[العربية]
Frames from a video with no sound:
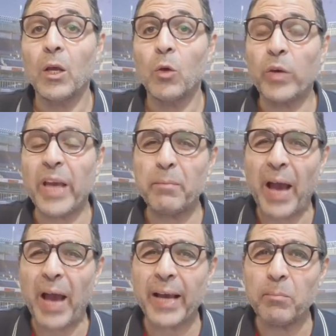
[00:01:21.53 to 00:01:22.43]
وكان
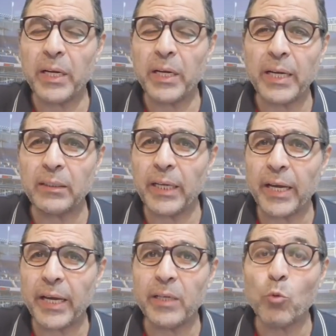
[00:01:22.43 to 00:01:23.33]
محكم للنادي
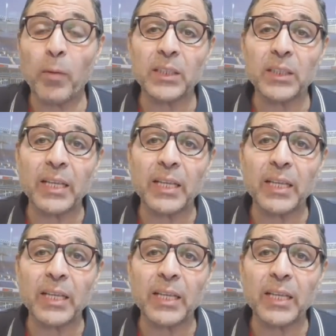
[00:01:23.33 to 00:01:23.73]
الاهلي مباراه